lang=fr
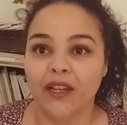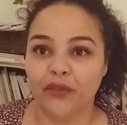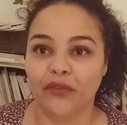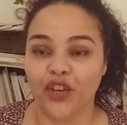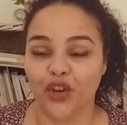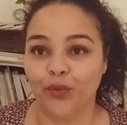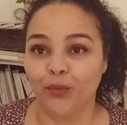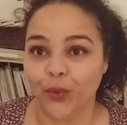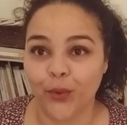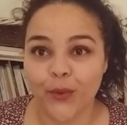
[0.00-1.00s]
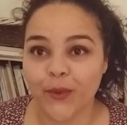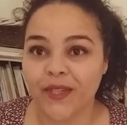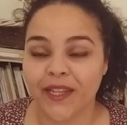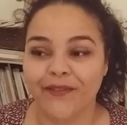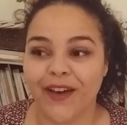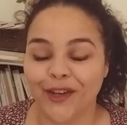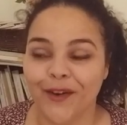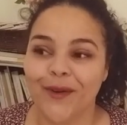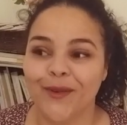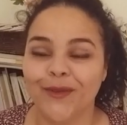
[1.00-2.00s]
il fait beau, c'est les
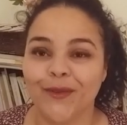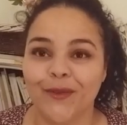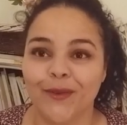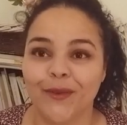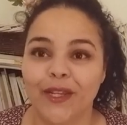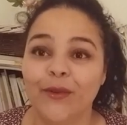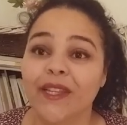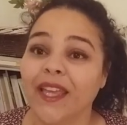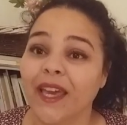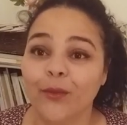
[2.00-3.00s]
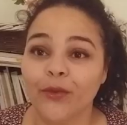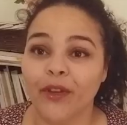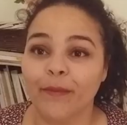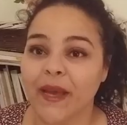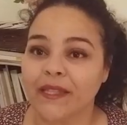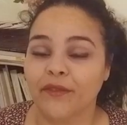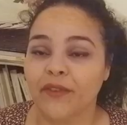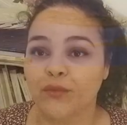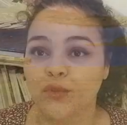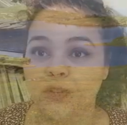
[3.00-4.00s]
vacances, Léo est très content de partir faire du